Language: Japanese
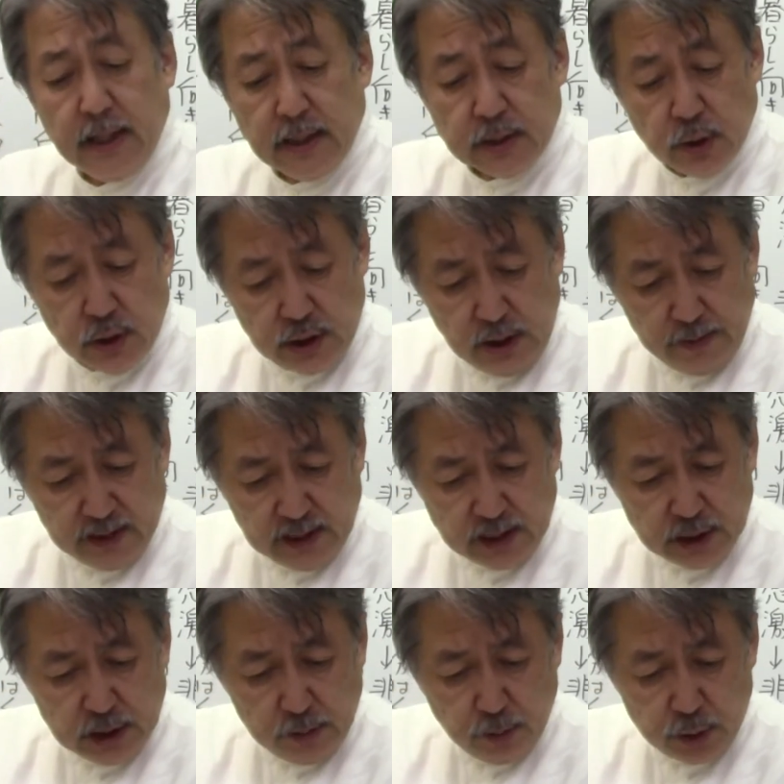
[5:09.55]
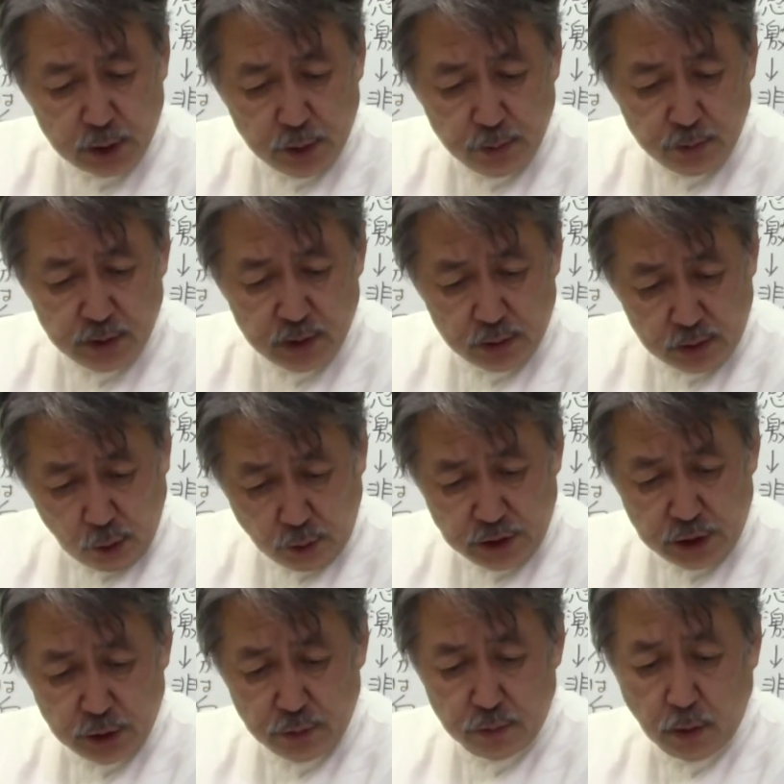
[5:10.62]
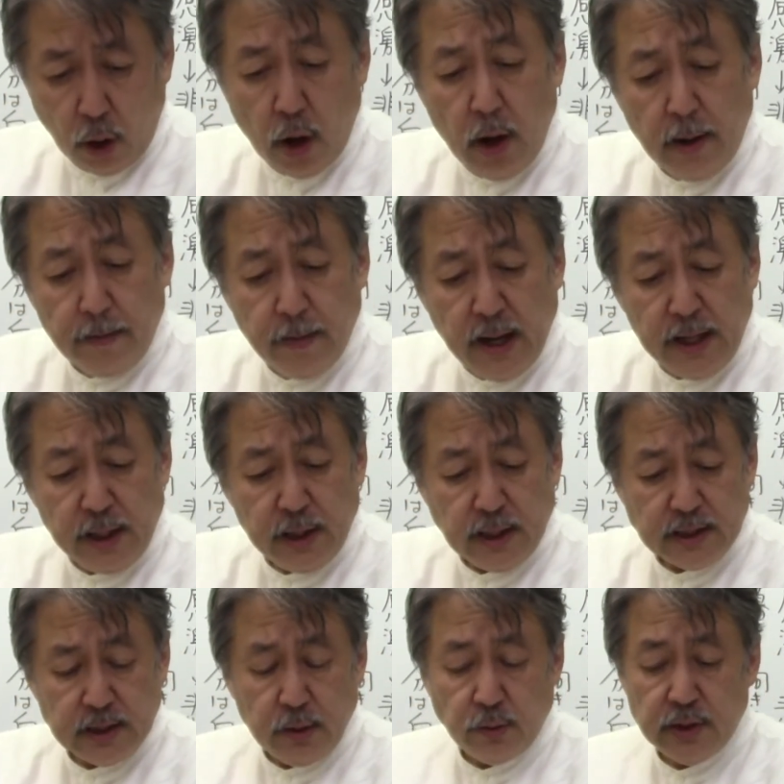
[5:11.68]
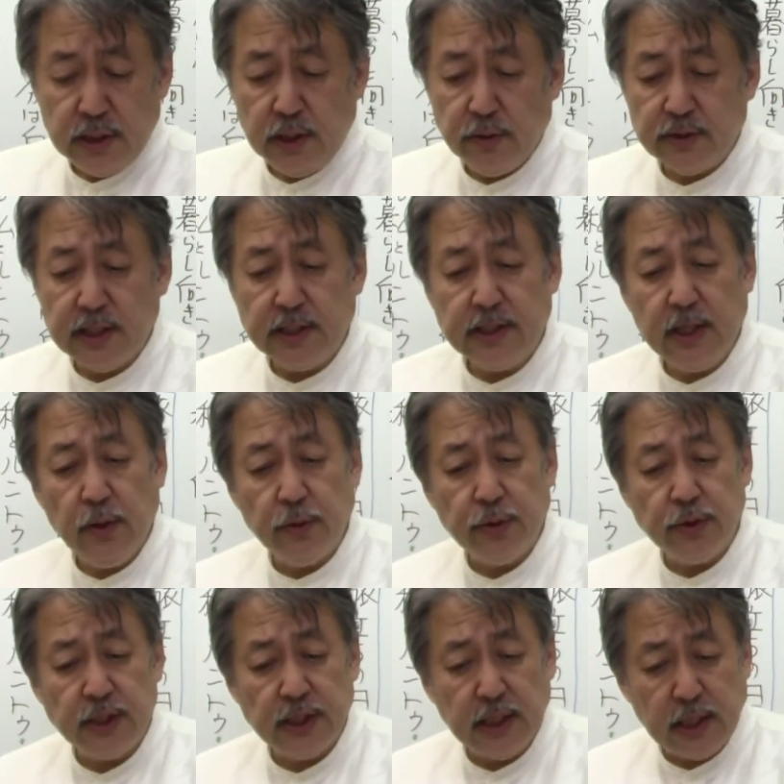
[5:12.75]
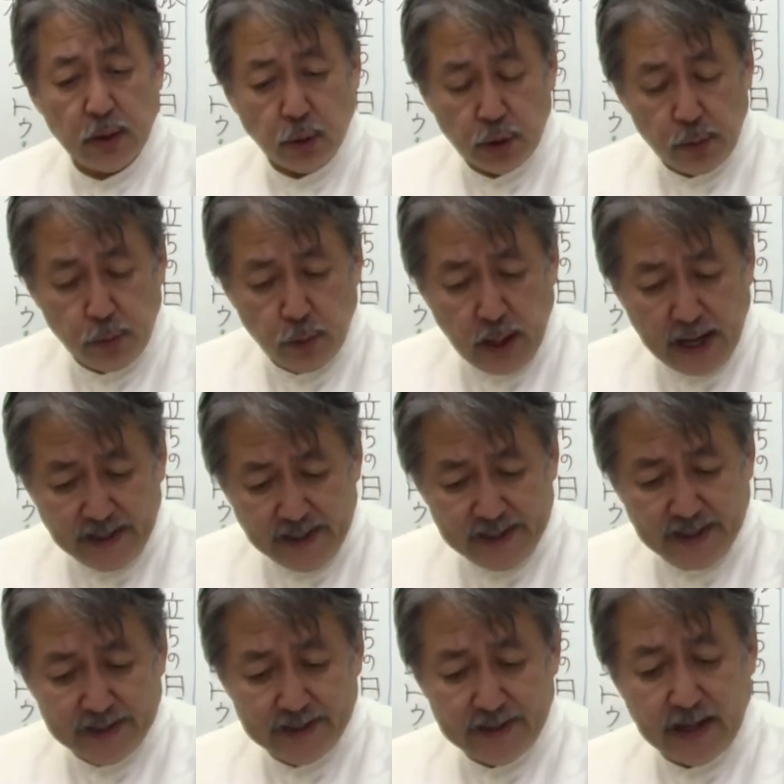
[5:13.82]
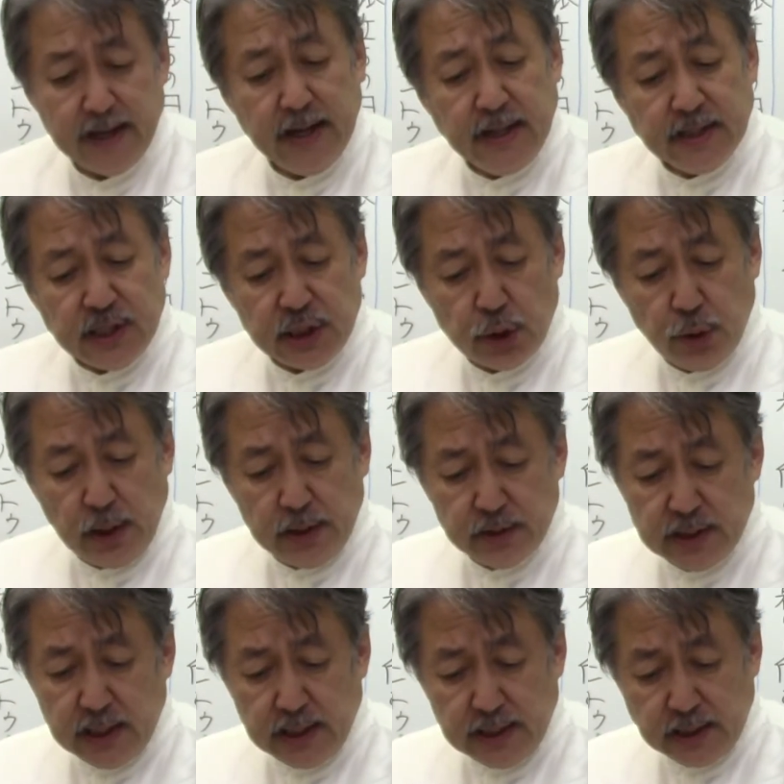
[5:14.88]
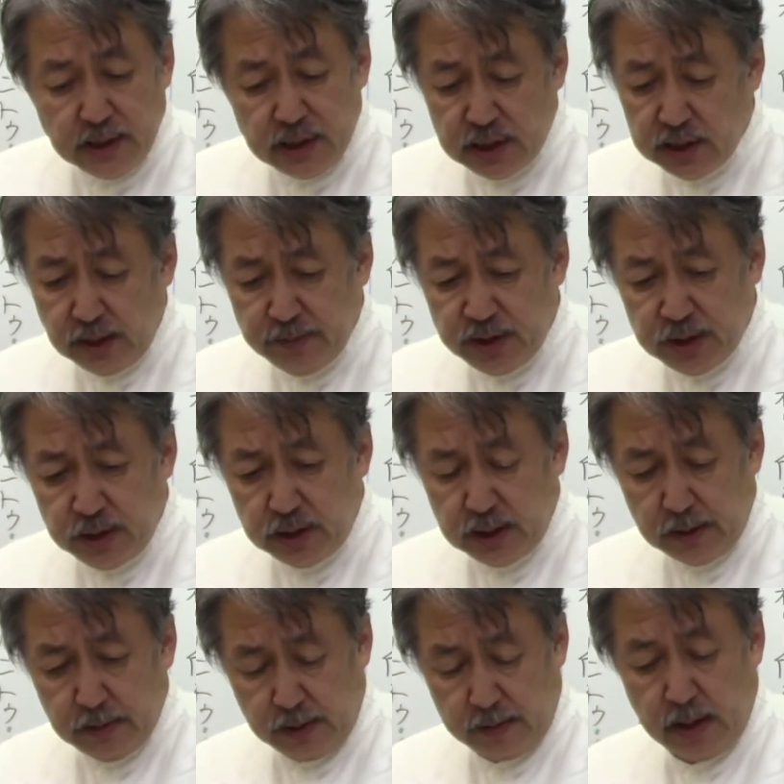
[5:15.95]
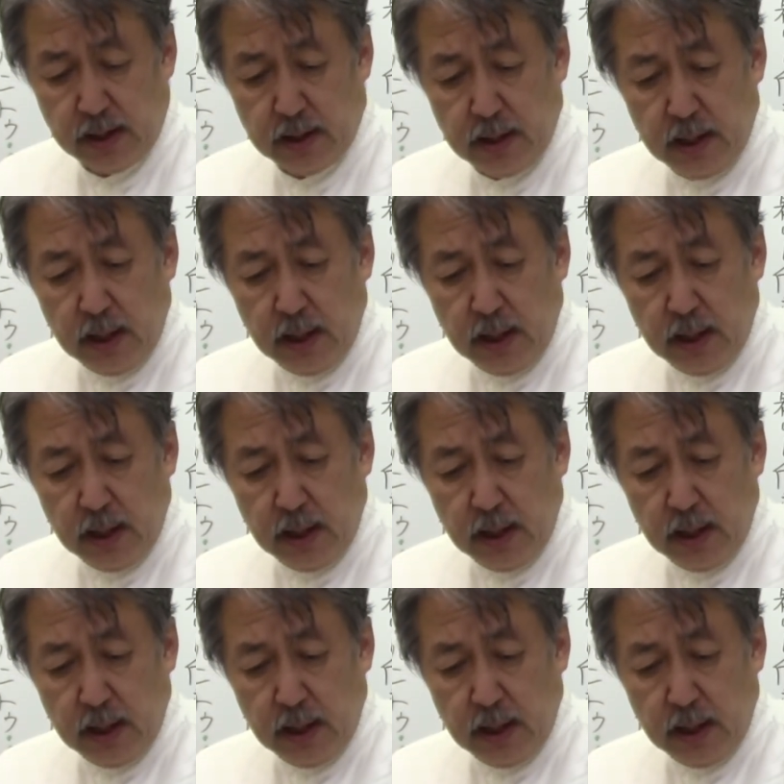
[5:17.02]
そしてまたしても春、しょい春を前に出してお辞儀をさせようとしたが子供ははにかんで父親の背中にしがみついたまま。